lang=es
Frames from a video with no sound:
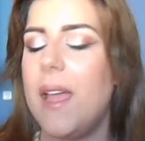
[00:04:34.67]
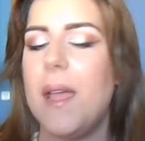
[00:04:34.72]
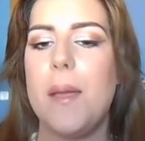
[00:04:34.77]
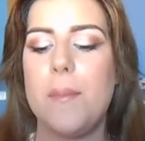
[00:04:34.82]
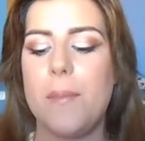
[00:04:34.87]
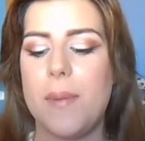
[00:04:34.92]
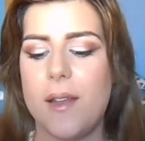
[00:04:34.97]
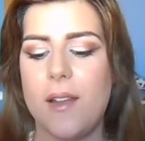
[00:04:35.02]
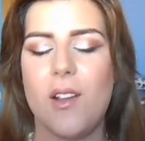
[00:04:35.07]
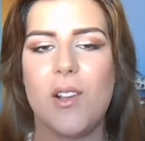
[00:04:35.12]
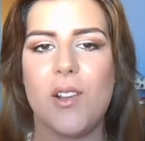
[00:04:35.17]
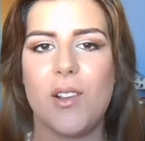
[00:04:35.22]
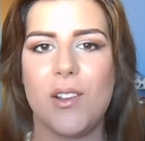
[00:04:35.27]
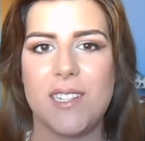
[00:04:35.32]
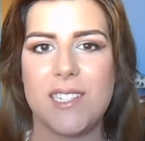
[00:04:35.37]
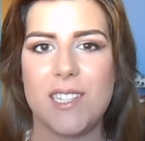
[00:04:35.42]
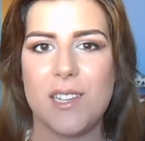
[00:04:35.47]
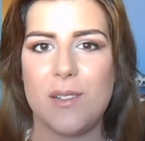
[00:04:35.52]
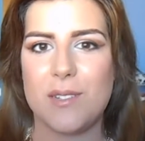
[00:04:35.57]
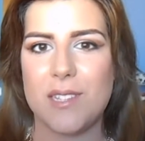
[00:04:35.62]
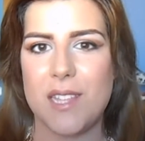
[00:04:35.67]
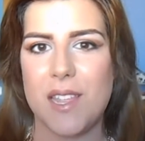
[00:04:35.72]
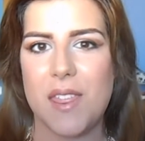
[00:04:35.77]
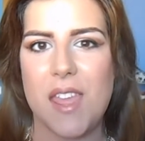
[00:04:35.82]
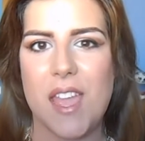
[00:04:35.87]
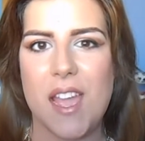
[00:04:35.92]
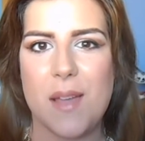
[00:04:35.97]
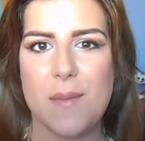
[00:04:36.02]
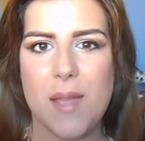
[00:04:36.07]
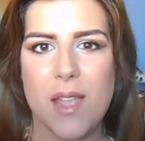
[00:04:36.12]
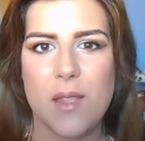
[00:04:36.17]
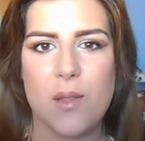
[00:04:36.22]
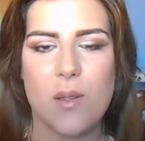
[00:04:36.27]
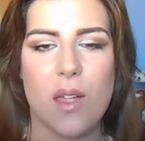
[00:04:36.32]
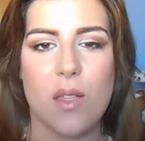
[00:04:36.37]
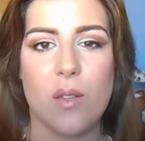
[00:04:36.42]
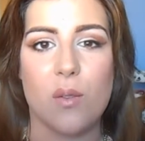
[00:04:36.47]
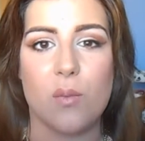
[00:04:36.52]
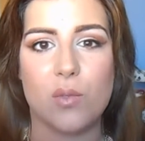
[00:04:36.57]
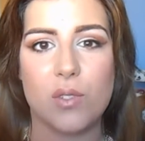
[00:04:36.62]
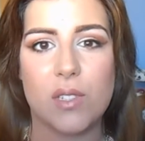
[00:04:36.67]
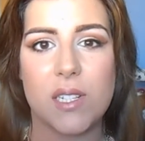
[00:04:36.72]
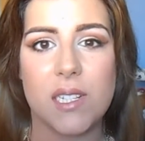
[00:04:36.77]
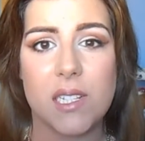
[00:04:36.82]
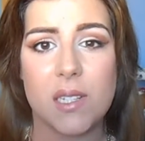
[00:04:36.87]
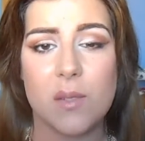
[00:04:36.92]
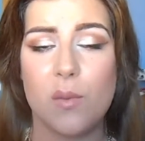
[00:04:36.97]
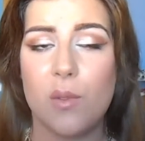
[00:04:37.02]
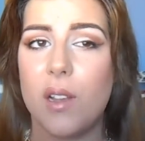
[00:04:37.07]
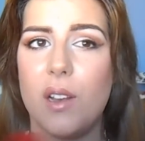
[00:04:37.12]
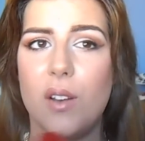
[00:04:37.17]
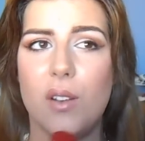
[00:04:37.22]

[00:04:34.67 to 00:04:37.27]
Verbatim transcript: Pero con este, como os decía, me ha ayudado muchísimo.